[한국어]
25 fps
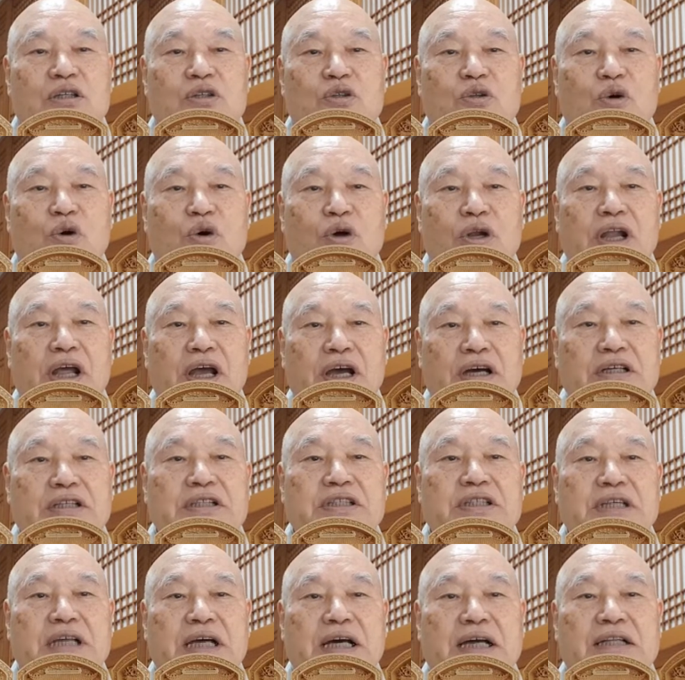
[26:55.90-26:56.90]
돈에
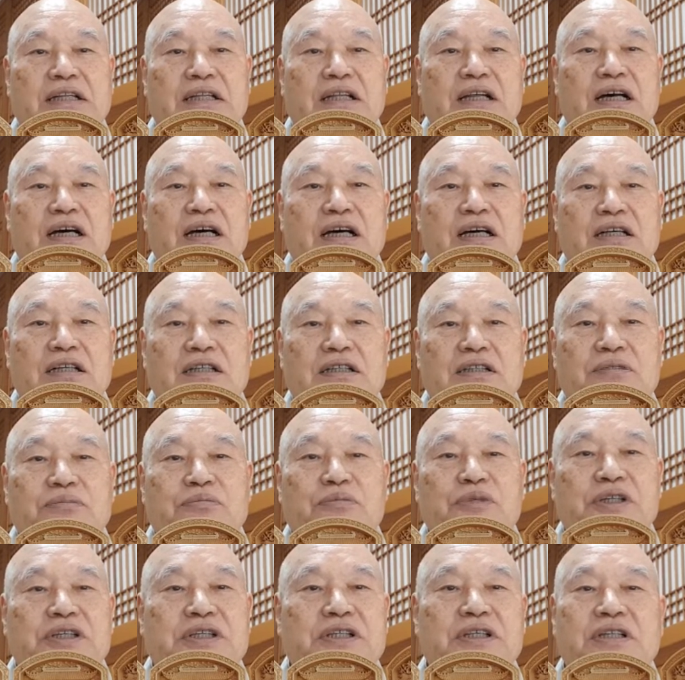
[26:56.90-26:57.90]
의지한다
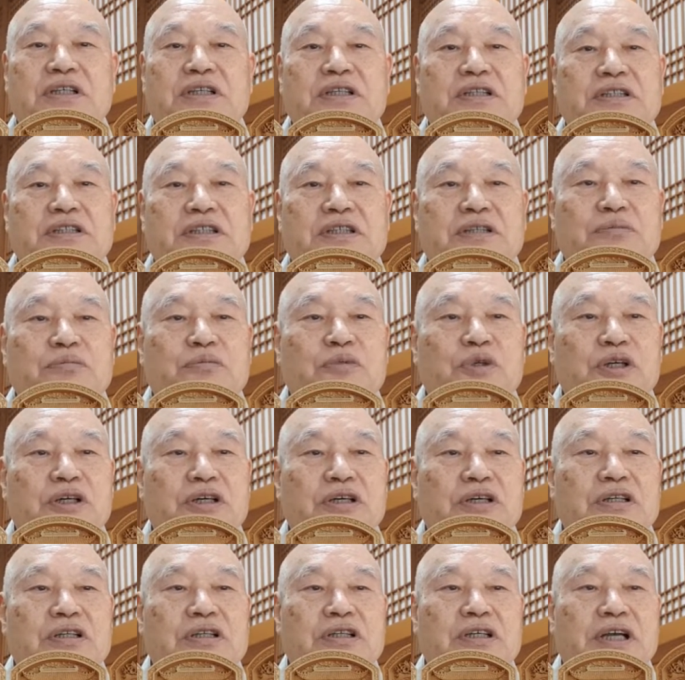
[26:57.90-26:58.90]
뭐 그런 것은
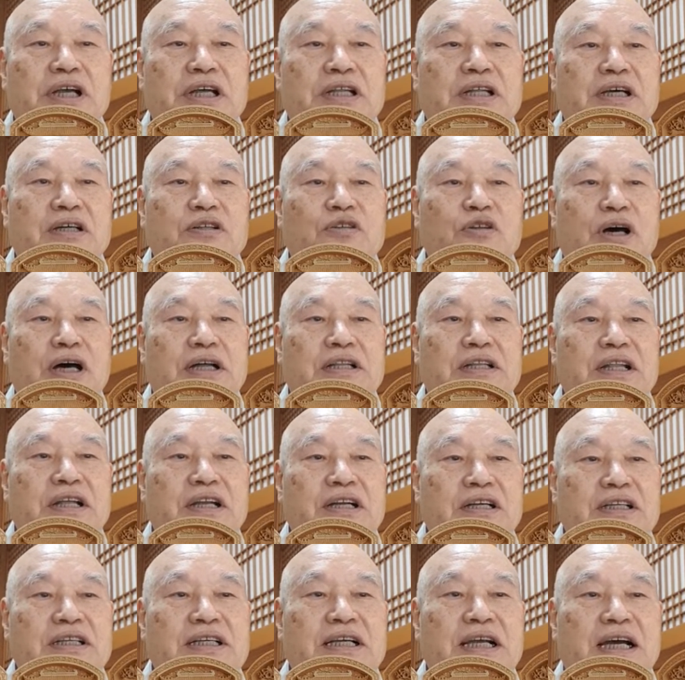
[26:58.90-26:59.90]
뭐 해당도 안
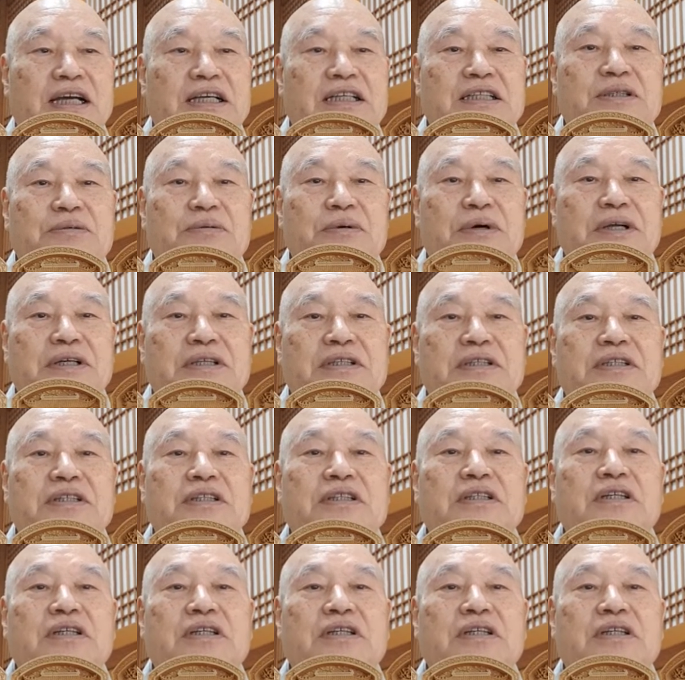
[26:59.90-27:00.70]
되는 이야기지만은